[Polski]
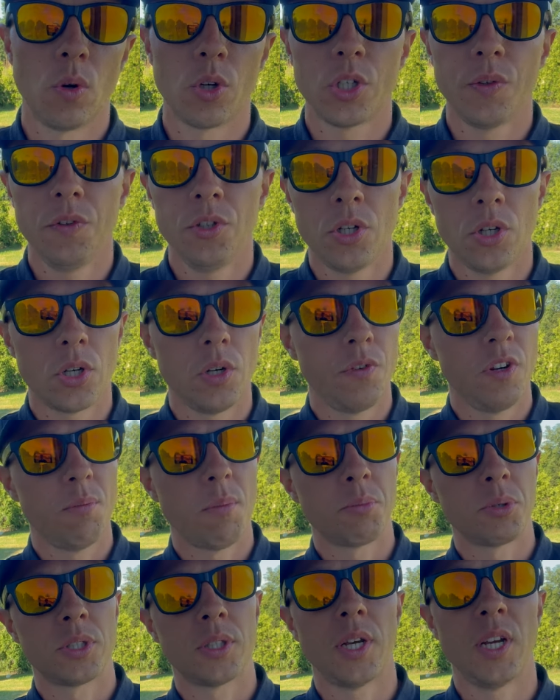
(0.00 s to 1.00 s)
Oczywiście, jeżeli firma
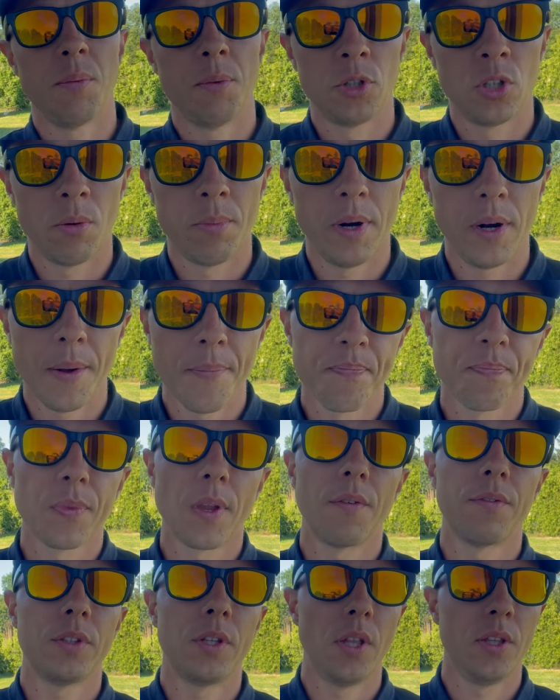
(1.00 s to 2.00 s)
przestaje być dobra,
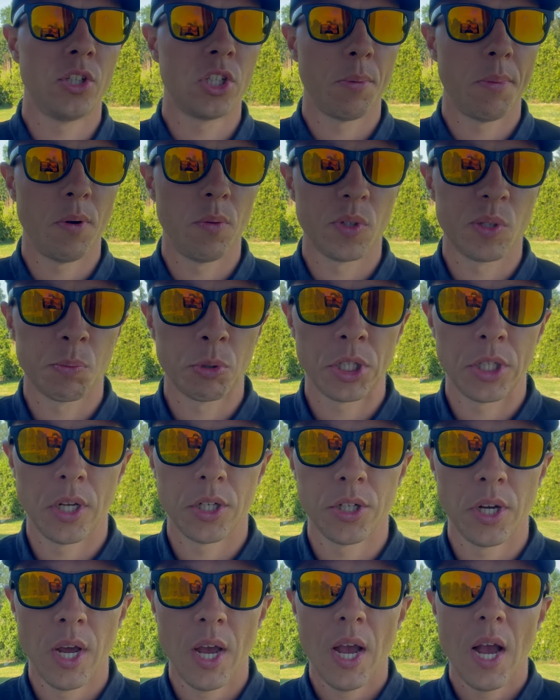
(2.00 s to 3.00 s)
wtedy trzeba ją
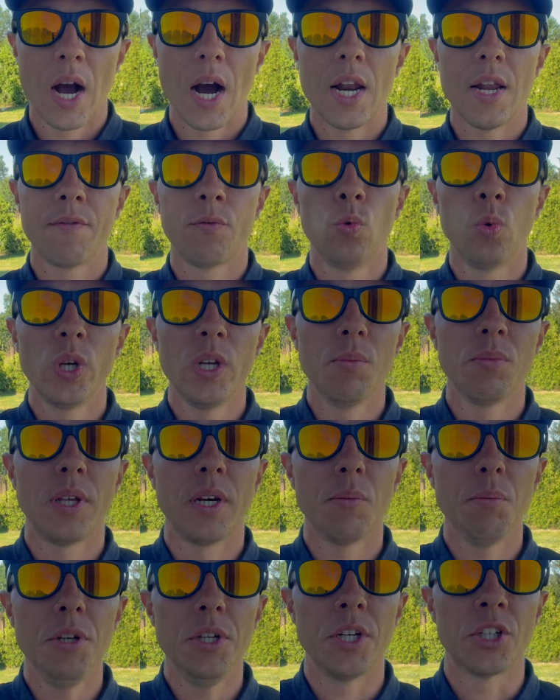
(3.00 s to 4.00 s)
sprzedać, ale w długim
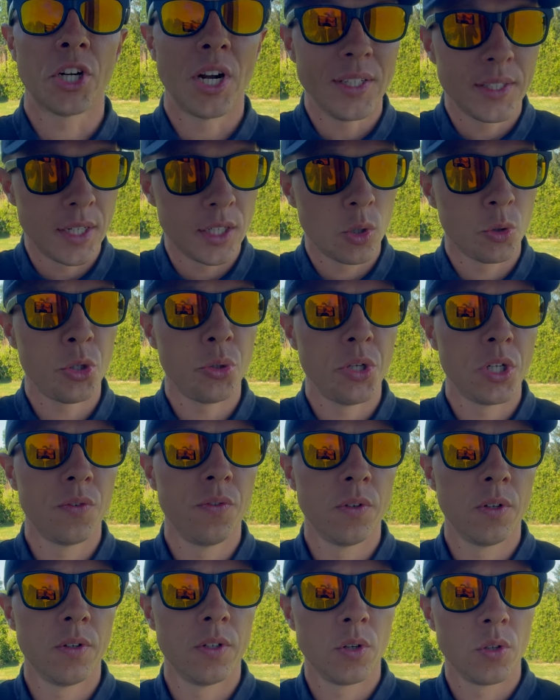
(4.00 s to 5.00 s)
terminie, szansa, że osiągniesz
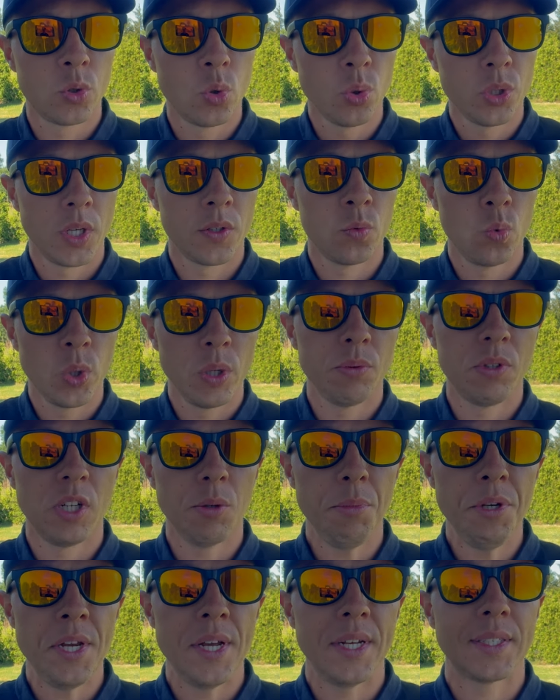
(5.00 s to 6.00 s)
y, sukces w długim
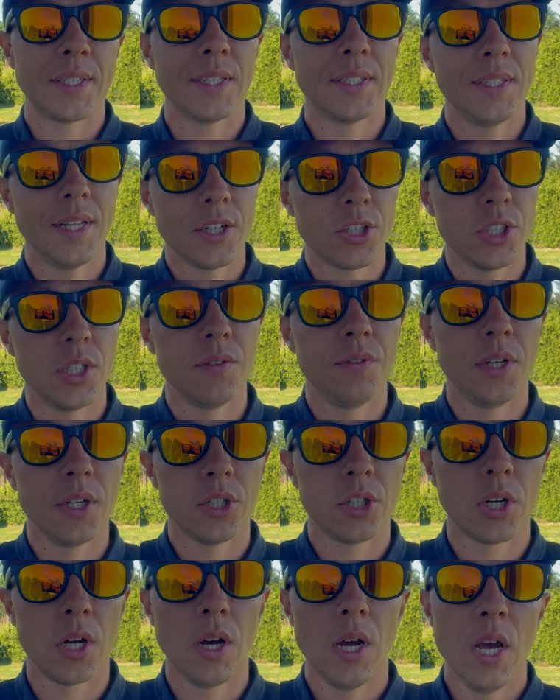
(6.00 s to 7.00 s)
terminie jest znacznie
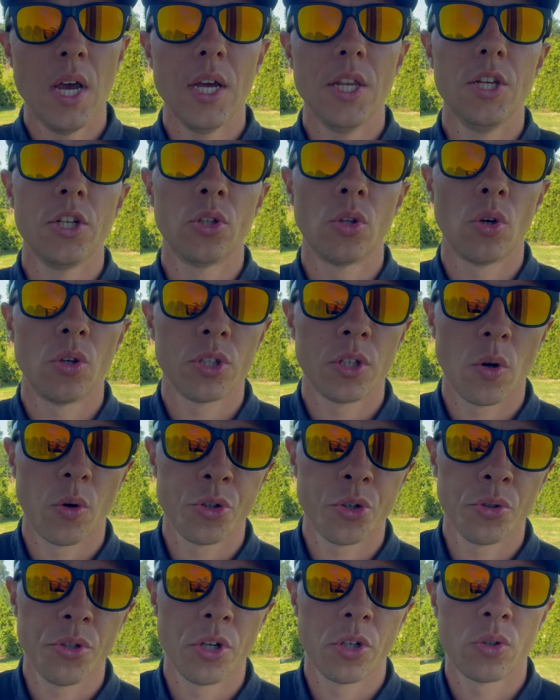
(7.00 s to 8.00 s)
większa niż to, że
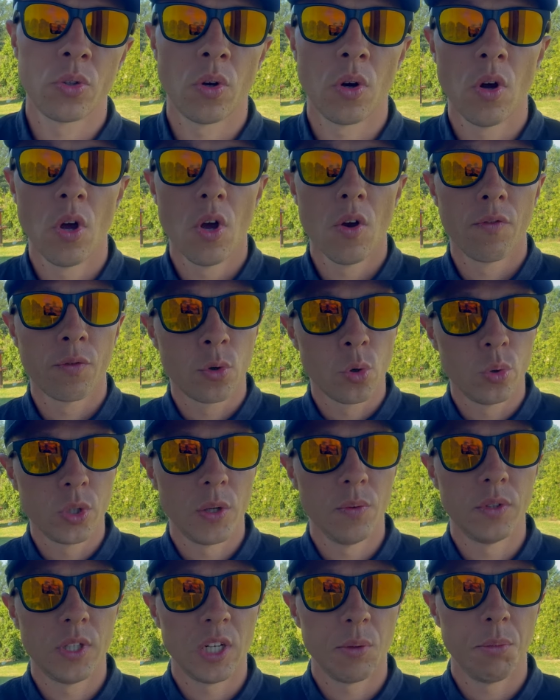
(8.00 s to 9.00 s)
osiągniesz to w
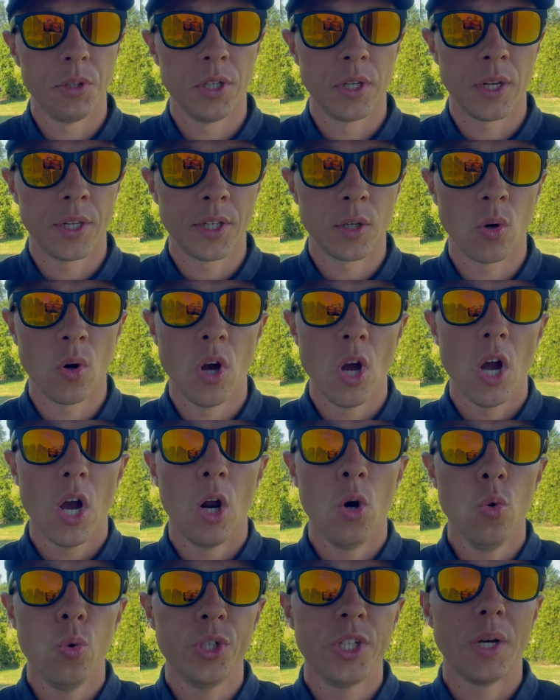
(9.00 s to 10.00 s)
krótkim terminie. Dlatego
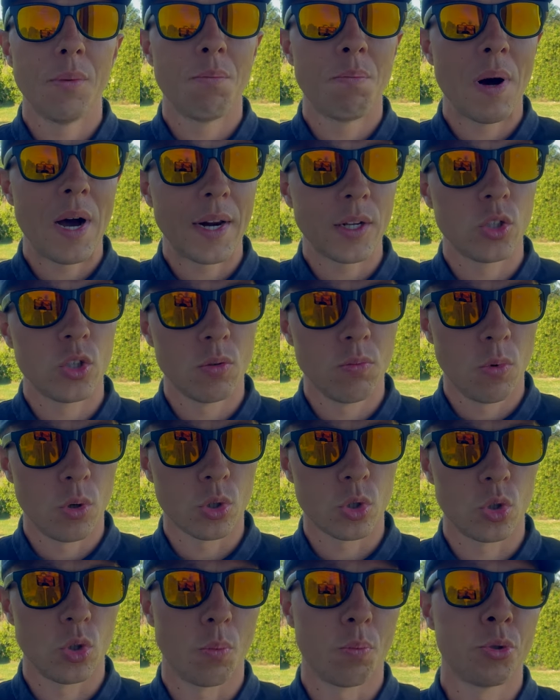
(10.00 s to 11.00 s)
ludzie bardzo
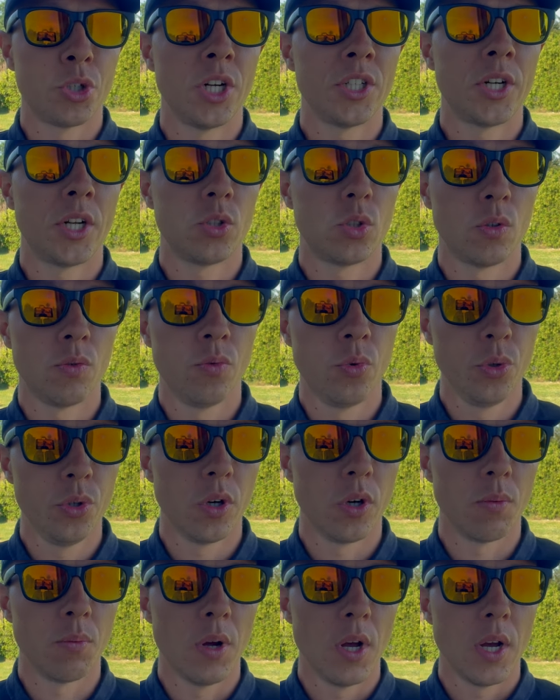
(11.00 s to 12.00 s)
mocno
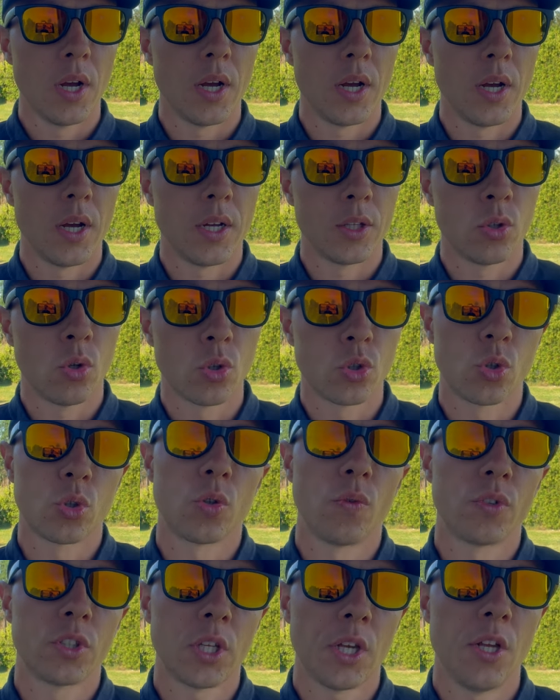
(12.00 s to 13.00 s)
przeszacowują e, to, co
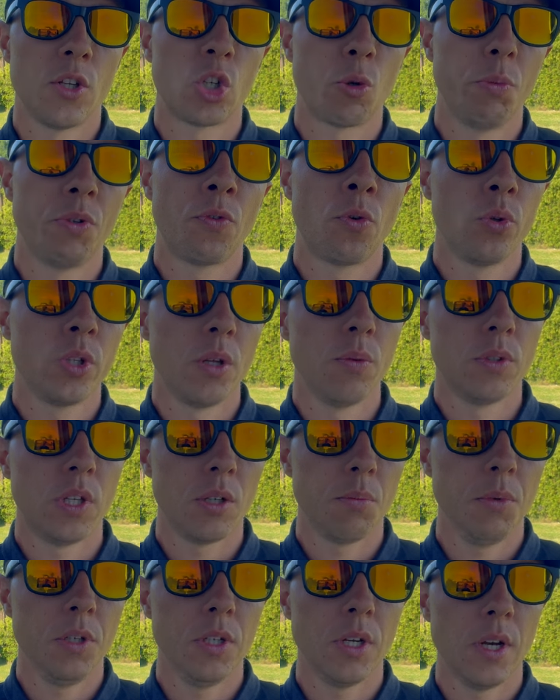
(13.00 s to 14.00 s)
są w stanie zrobić w krótkim
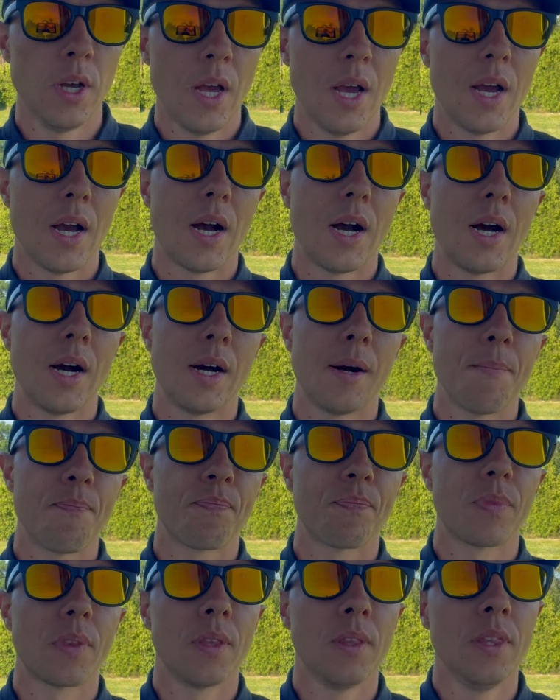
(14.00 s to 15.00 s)
terminie, a
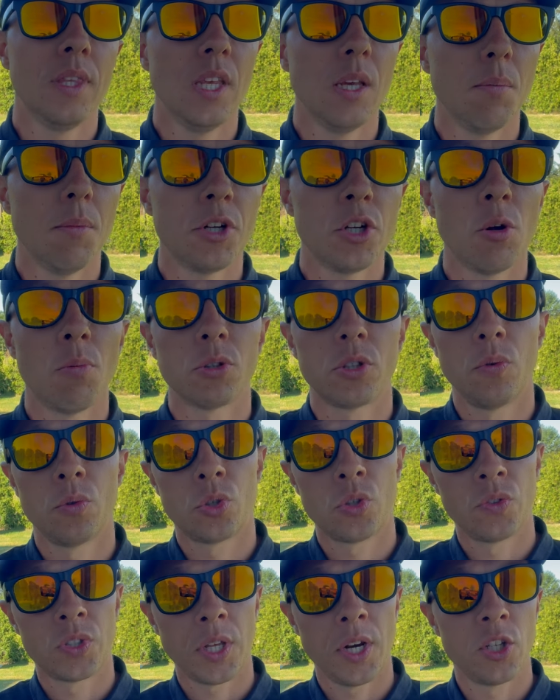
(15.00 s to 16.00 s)
nie myślą o tym, co
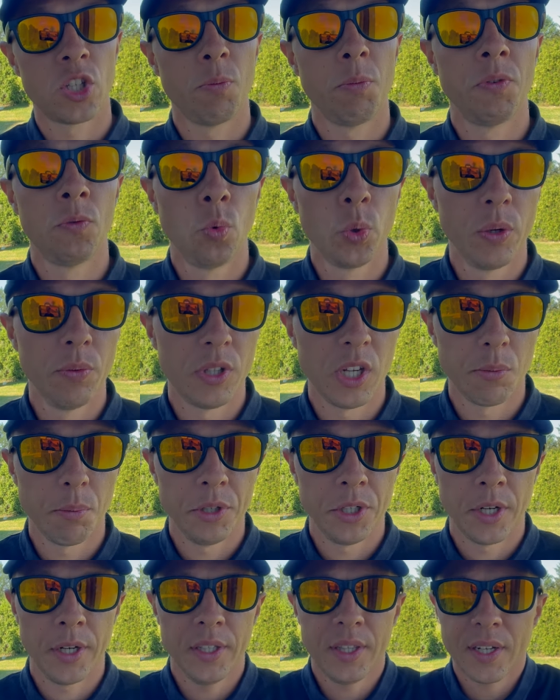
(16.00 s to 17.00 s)
są w stanie zrobić w długim
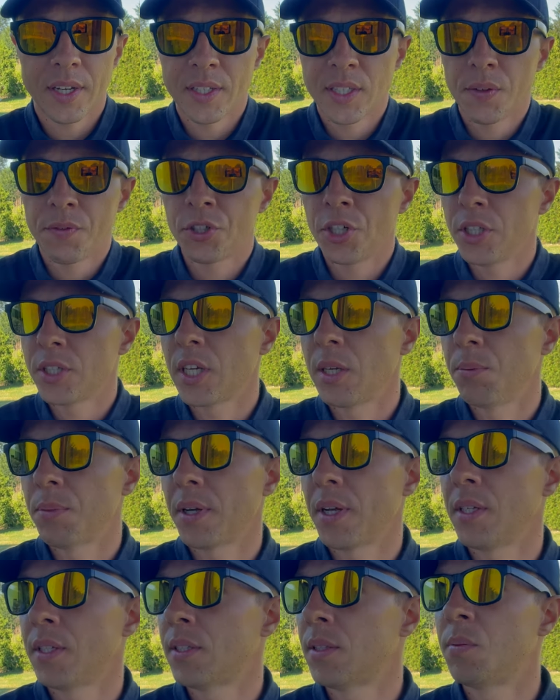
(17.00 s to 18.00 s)
terminie. I tak jest ze wszystkim.
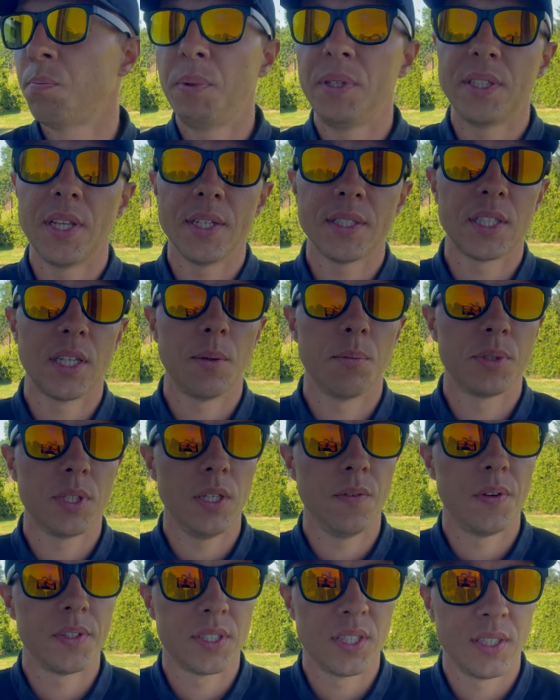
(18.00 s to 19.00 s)
Tak jest z biznesem, z
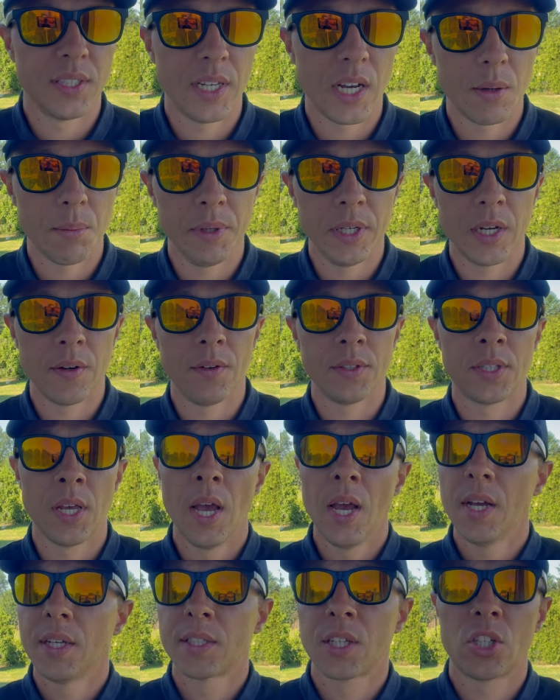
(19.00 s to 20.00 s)
inwestycjami, nawet
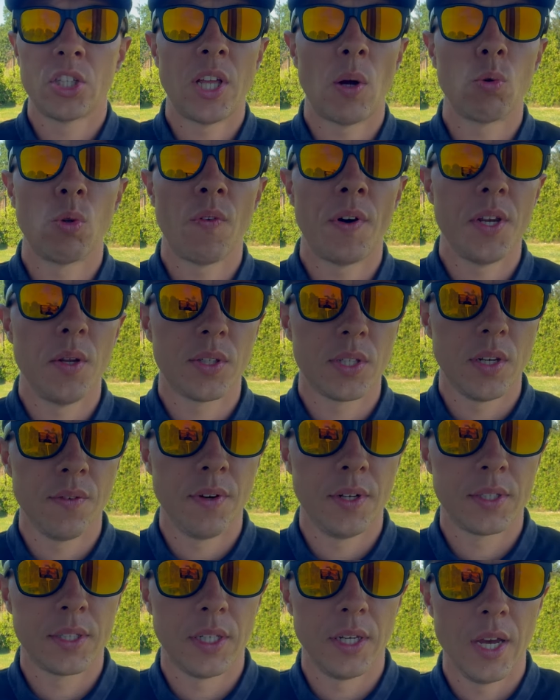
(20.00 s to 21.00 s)
z kształtowaniem
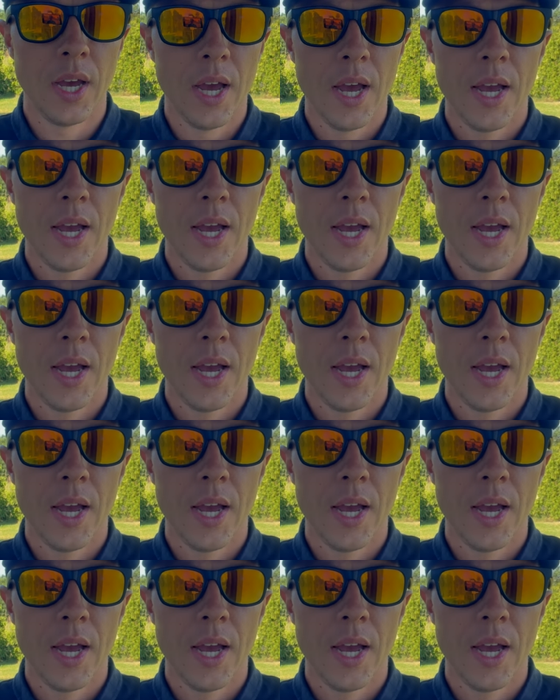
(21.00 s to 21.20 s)
sylwetki.